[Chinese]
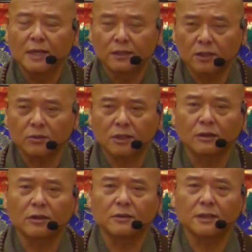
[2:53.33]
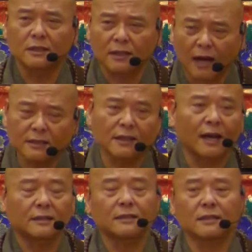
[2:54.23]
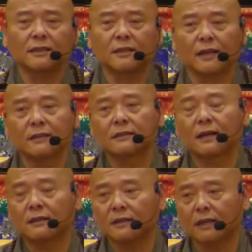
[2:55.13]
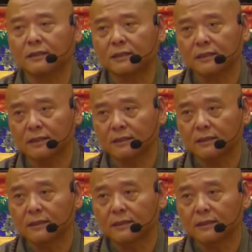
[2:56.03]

能够找到一些当下的提点，当下的提领。